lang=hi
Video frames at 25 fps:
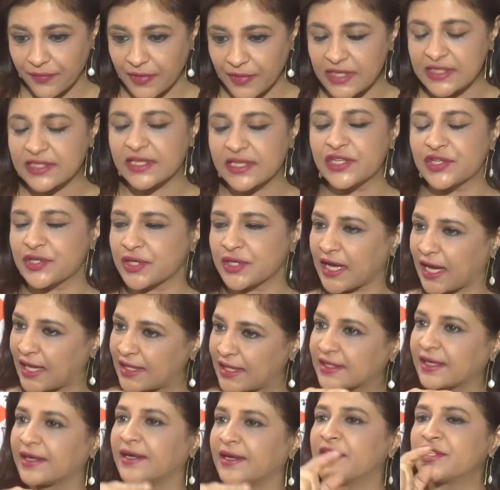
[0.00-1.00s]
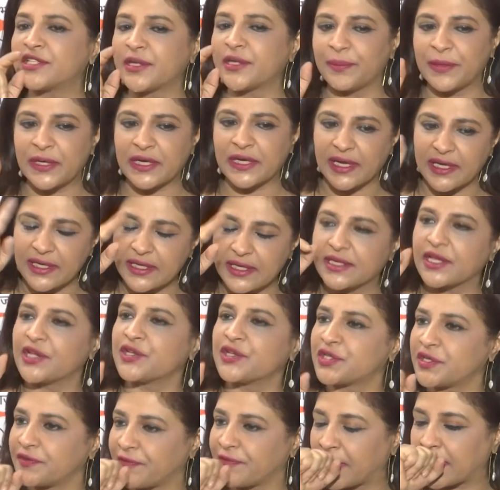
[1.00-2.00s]
इसकी शिकायत करने जब मैं गई
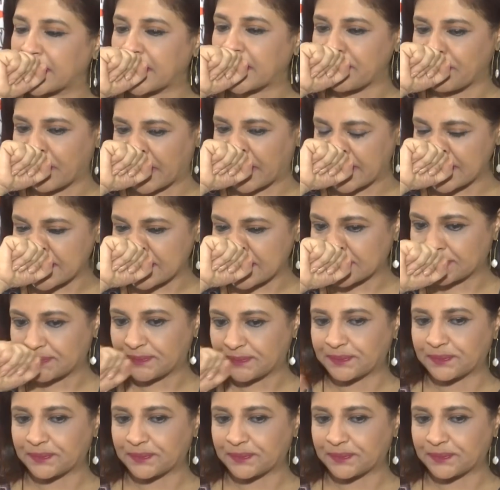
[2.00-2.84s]
केजरीवाल के पास